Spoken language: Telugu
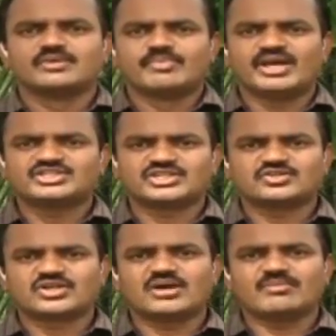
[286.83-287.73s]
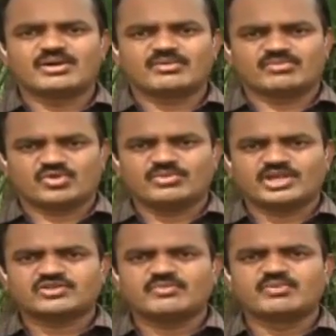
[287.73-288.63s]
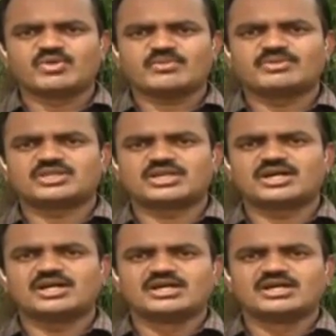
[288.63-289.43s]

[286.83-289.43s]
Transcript: బేషరతుగా మా కుమారస్వామిని ముఖ్యమంత్రిగా